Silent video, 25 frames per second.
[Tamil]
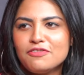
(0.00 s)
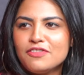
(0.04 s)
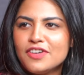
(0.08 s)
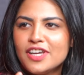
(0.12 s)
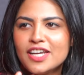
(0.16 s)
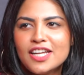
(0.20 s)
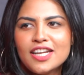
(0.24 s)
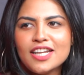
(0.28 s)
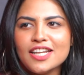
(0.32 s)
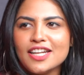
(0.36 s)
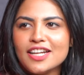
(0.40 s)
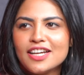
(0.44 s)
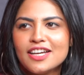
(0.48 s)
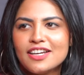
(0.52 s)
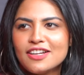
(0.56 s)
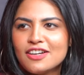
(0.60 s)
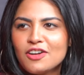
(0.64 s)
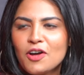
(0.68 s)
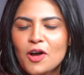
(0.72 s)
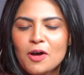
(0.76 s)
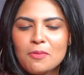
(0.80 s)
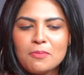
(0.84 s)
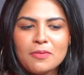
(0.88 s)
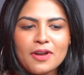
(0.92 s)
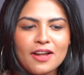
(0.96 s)
ஃபீல்
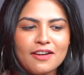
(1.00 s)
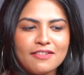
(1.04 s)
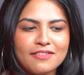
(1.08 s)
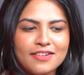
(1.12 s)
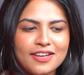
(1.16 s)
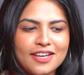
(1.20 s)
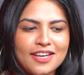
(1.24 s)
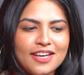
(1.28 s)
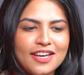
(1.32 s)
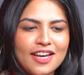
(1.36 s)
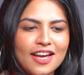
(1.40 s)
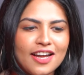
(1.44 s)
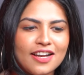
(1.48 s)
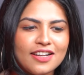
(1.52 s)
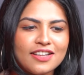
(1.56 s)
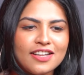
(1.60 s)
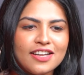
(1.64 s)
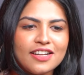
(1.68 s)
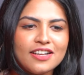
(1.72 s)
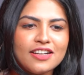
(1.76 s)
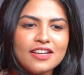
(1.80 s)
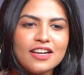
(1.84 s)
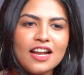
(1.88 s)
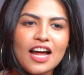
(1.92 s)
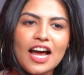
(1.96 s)
இருக்குது நார்மலாகவே அண்ட்
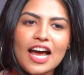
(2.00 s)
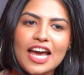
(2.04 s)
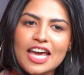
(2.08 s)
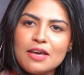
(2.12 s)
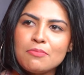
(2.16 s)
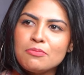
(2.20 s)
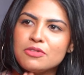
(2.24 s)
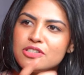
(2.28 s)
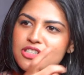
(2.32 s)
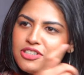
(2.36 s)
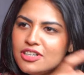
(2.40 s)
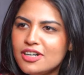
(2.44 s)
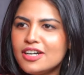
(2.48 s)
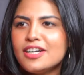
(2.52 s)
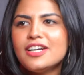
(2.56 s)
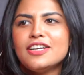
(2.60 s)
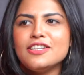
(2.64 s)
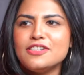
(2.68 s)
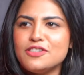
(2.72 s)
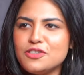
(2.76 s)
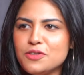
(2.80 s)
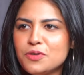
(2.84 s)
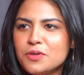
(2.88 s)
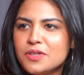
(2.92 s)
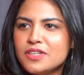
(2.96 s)
தென் ஐ எம் அ
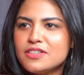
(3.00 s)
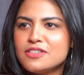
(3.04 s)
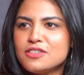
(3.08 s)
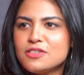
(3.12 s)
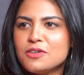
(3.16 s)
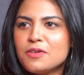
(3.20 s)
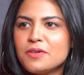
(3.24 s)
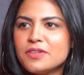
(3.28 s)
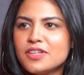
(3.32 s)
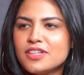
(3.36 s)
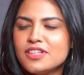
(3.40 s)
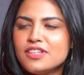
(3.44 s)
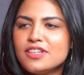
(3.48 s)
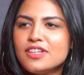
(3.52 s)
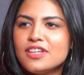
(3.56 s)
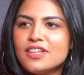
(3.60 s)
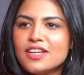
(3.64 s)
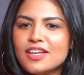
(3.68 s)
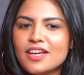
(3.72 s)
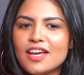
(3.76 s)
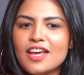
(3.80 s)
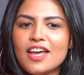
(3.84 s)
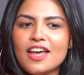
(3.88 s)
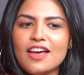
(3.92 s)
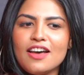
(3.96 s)
ஜேர்னலிஸ்ட் ஸ்டூடெண்ட் ஸோ வந்துட்டு
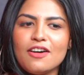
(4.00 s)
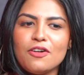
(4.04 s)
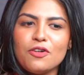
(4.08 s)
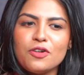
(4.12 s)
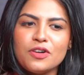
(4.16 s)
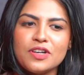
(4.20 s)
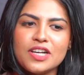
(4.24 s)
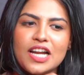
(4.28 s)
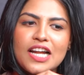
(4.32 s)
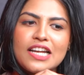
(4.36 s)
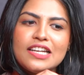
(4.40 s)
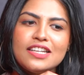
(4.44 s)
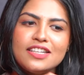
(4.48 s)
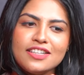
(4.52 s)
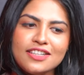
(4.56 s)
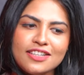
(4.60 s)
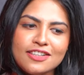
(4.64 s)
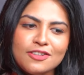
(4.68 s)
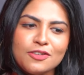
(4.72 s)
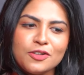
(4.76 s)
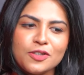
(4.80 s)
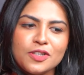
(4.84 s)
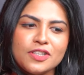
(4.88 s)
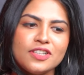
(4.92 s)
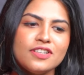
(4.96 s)
ஒரு நல்ல
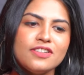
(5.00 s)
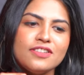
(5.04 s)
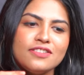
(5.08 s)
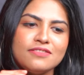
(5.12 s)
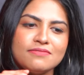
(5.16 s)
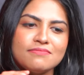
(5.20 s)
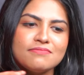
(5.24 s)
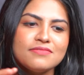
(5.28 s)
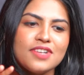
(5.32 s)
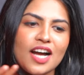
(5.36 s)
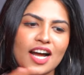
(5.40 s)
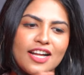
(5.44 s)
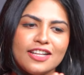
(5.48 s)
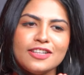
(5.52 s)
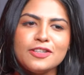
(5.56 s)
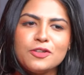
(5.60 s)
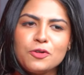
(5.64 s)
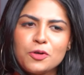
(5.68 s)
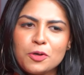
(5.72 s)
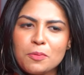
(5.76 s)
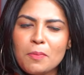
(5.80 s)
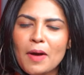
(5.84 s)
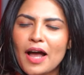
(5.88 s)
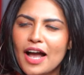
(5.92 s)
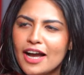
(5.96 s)
ஒரு
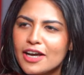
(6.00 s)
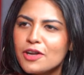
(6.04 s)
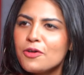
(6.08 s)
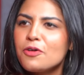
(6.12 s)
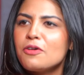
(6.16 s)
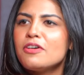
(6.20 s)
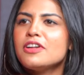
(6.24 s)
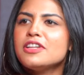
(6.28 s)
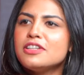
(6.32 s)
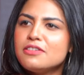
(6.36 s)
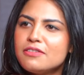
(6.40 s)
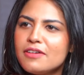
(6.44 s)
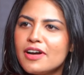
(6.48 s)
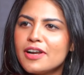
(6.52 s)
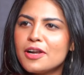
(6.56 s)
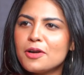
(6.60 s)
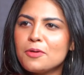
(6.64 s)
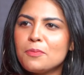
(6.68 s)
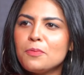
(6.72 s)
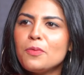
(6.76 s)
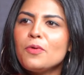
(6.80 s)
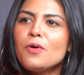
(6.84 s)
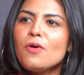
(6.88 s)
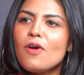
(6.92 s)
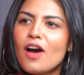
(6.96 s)
அந்த ஒரு பேக்ரவுண்ட்ல இருந்து
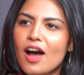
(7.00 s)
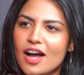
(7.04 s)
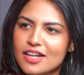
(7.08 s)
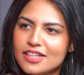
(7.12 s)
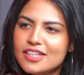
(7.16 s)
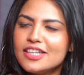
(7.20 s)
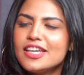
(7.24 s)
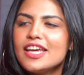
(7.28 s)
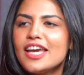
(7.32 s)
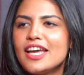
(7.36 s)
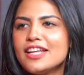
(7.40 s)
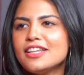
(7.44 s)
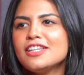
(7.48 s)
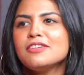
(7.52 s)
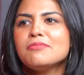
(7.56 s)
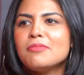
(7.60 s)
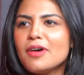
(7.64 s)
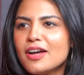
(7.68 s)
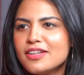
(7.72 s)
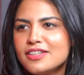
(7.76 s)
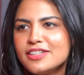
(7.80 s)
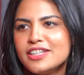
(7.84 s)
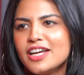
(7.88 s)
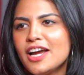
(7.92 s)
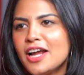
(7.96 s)
வர்றப்போ அதுக்கேற்ற
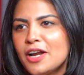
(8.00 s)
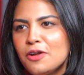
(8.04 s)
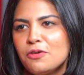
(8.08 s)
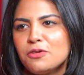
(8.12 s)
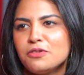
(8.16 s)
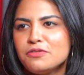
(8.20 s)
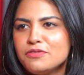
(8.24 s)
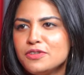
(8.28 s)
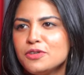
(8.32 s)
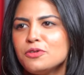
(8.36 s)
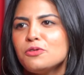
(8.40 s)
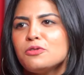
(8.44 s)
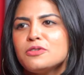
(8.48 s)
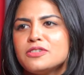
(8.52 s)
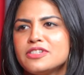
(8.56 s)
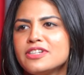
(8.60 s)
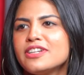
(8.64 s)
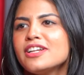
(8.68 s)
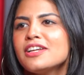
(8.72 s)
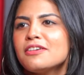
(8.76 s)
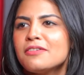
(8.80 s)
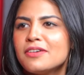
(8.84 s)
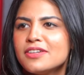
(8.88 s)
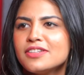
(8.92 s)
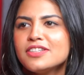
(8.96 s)
மாதிரியான ஒரு
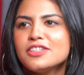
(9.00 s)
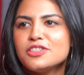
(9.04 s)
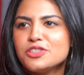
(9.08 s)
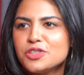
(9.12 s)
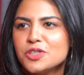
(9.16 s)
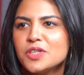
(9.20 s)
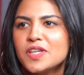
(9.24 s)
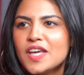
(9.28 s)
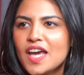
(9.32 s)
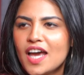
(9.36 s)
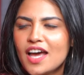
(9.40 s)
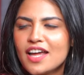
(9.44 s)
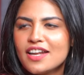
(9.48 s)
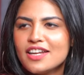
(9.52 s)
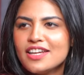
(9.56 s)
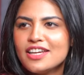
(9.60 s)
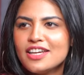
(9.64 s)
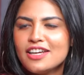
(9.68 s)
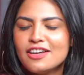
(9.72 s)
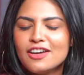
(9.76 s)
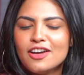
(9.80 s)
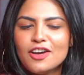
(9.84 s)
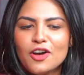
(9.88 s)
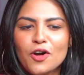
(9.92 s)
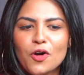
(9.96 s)
வியூஸில் வந்து ஷுட்
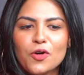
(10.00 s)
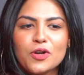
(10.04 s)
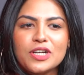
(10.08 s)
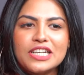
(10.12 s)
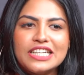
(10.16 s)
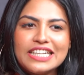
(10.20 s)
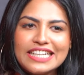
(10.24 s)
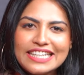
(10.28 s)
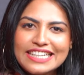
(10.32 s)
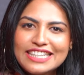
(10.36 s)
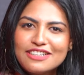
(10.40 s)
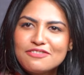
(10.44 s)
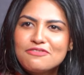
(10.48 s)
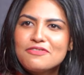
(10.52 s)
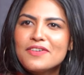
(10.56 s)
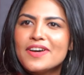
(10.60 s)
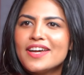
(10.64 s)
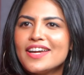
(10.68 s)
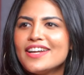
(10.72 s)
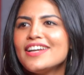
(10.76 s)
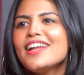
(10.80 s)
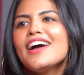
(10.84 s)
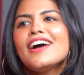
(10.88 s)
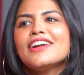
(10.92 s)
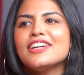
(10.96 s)
கேரி ஒரு
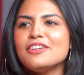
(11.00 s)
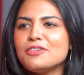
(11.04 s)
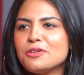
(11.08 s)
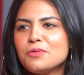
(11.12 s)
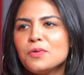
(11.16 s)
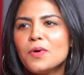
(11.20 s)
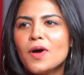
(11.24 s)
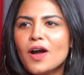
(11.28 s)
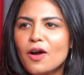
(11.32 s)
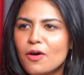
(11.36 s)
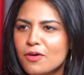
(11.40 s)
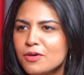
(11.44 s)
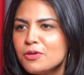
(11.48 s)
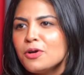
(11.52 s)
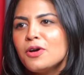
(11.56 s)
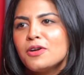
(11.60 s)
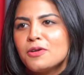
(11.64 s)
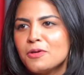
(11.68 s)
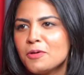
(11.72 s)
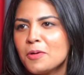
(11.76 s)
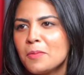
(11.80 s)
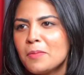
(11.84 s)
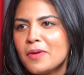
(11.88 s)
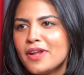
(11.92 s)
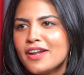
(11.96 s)
டிக்னிஃபைடான ஒரு ஒர்க்
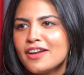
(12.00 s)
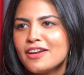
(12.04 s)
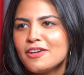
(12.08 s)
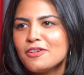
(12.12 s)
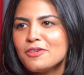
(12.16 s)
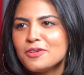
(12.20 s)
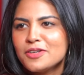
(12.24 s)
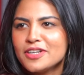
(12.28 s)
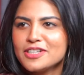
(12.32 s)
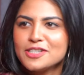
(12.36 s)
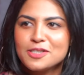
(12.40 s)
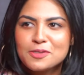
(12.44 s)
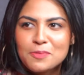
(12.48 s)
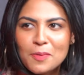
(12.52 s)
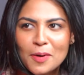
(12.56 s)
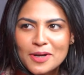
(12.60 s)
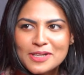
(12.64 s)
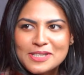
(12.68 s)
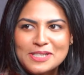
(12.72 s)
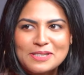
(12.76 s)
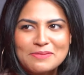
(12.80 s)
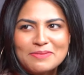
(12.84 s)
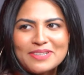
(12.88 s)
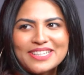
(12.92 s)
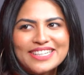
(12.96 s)
கொடுக்கணும் அப்படின்ற ஒரு
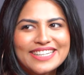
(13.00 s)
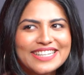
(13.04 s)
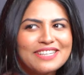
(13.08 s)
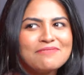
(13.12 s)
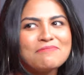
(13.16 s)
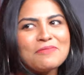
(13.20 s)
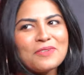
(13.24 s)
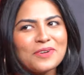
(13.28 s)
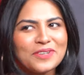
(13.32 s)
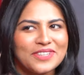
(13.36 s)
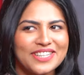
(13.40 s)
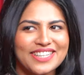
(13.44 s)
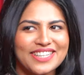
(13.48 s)
ரெஸ்பான்சிபிலிட்டி இப்போ